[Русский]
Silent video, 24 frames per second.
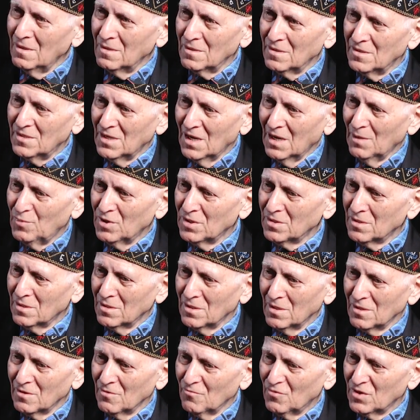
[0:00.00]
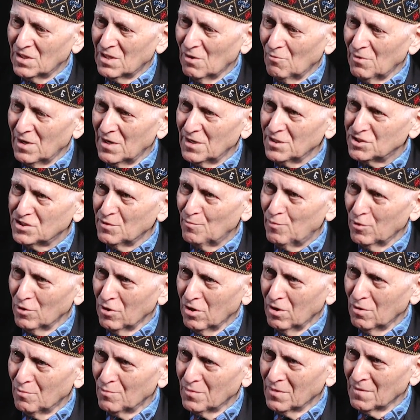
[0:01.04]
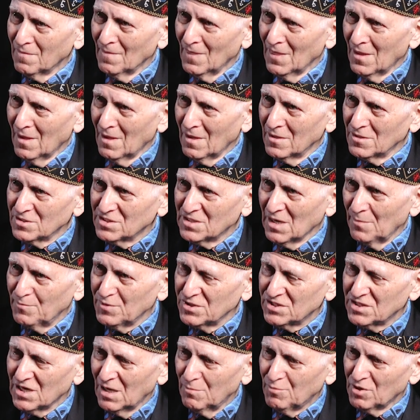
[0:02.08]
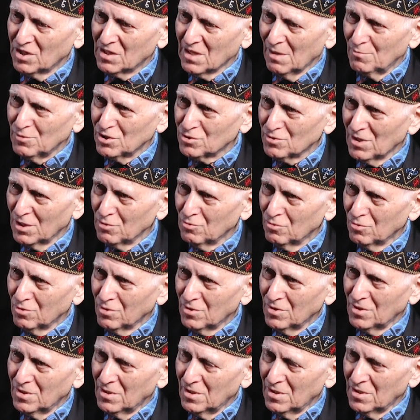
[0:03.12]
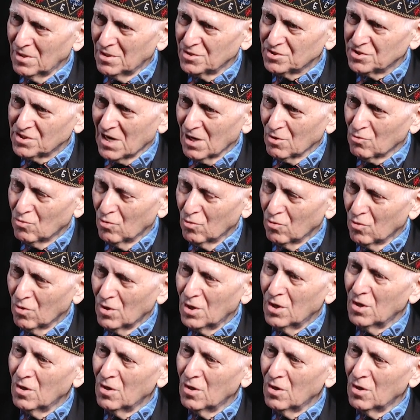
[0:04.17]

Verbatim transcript: Я бы, выдавая диплом, записал бы там еще одну строку.